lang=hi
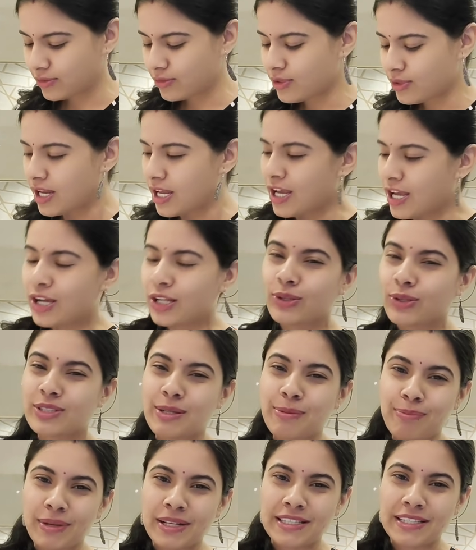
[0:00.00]
हूँ तो
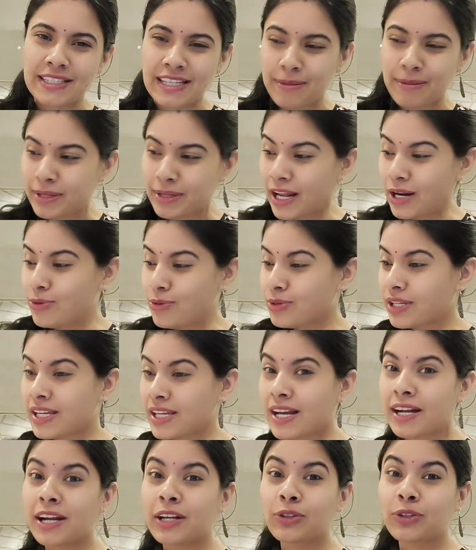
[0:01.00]
सिंपल सी ये बना लूंगी
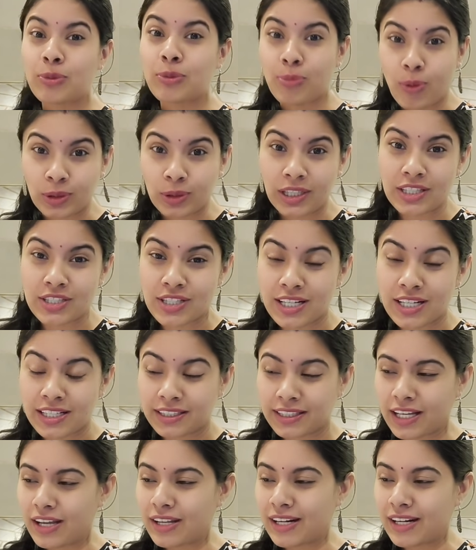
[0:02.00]
अंगद को बहुत अच्छा
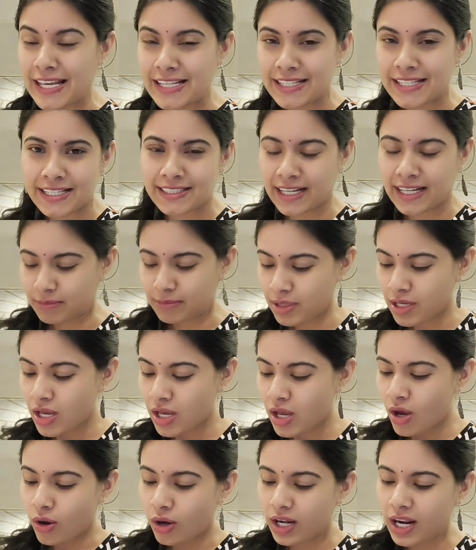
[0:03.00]
लगता है राइस के साथ में
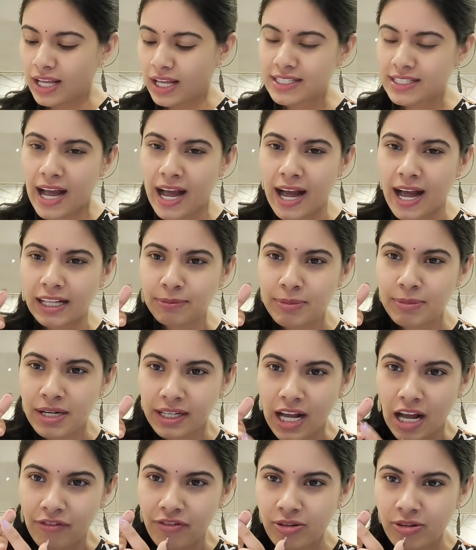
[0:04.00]
और आज हाथ मेरा
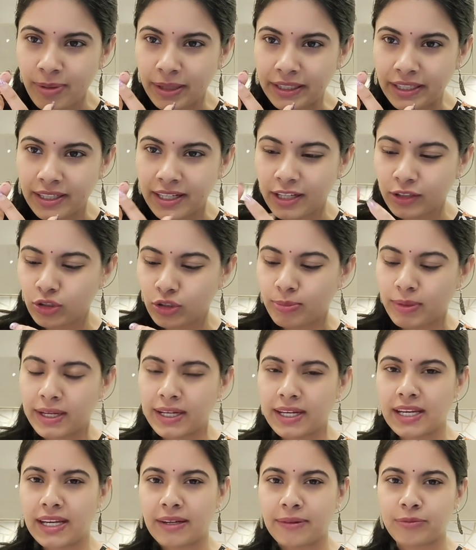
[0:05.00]
काफी बेटर है तो
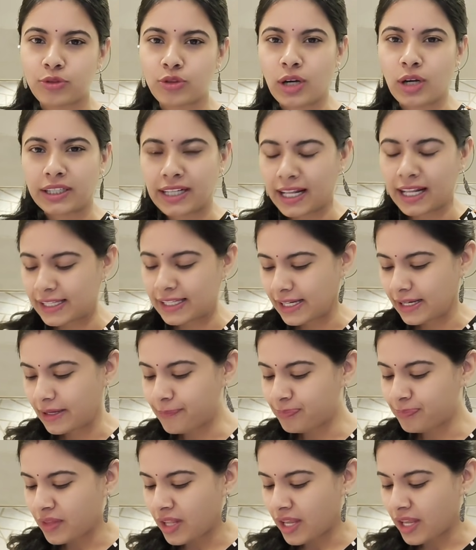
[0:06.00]
मैंने वो हटा दिया
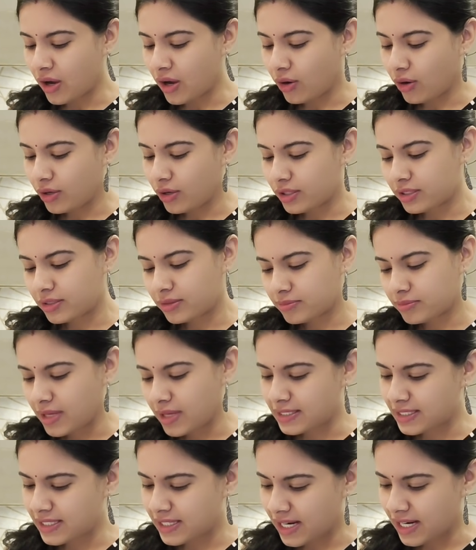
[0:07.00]
और
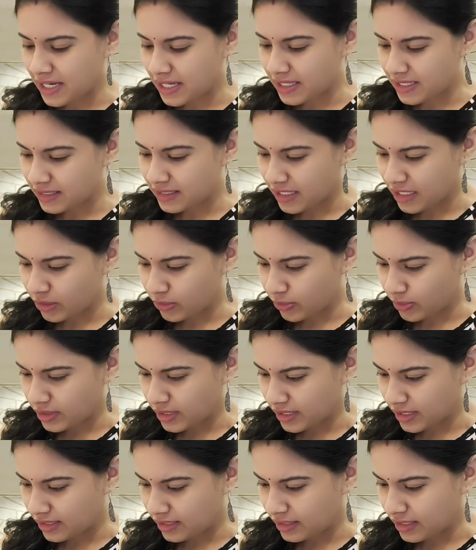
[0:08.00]
ऐसे ही रहने देते हैं कोई
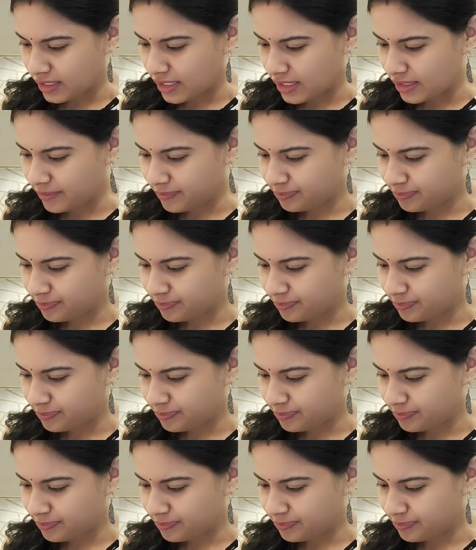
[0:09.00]
दिक्कत नहीं है